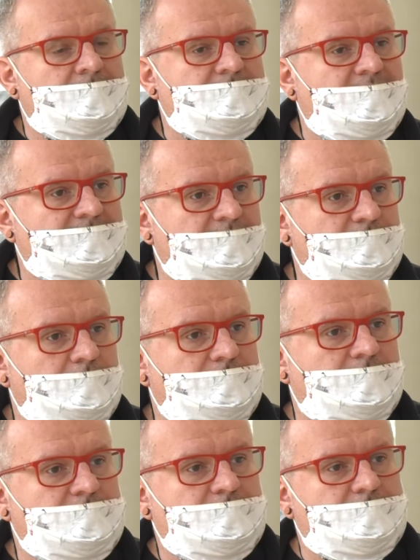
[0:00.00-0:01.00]

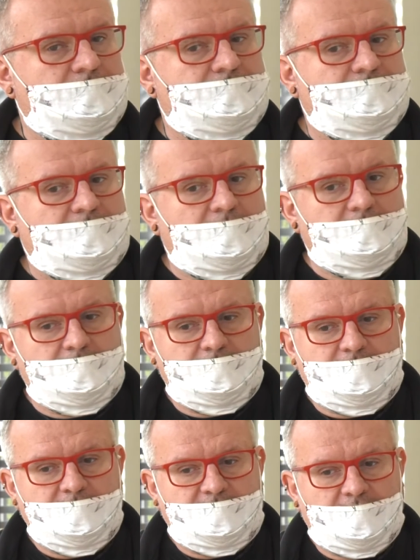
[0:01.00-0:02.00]
zaangażować w ten
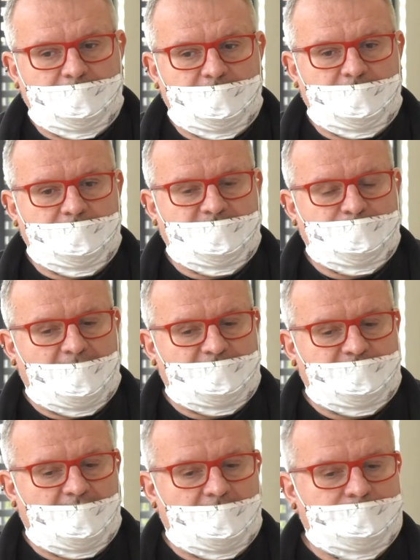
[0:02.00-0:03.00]
system
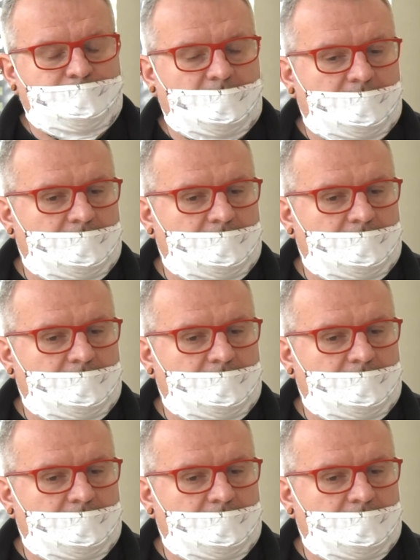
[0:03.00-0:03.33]
wsparcia